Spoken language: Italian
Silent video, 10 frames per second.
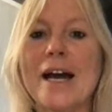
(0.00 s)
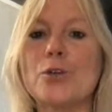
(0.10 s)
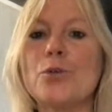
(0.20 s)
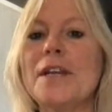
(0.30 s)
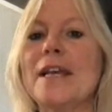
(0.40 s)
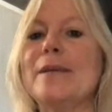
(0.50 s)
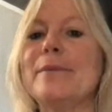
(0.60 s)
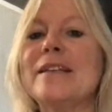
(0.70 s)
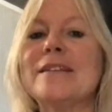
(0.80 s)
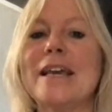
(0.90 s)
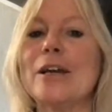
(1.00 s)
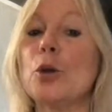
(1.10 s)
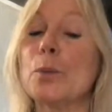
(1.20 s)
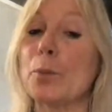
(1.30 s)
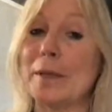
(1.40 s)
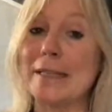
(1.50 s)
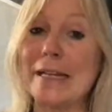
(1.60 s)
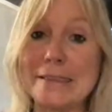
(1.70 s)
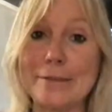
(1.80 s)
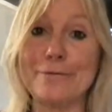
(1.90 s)
Alcuni alimenti hanno
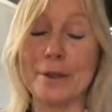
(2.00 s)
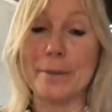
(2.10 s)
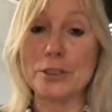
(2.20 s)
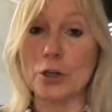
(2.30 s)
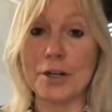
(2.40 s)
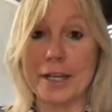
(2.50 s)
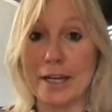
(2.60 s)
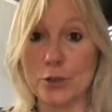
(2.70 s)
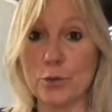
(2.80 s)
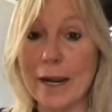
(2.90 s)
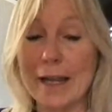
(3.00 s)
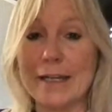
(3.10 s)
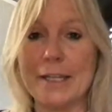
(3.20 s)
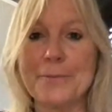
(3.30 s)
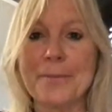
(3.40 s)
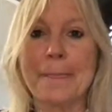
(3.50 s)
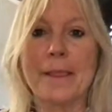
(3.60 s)
proprietà antinfiammatorie naturali,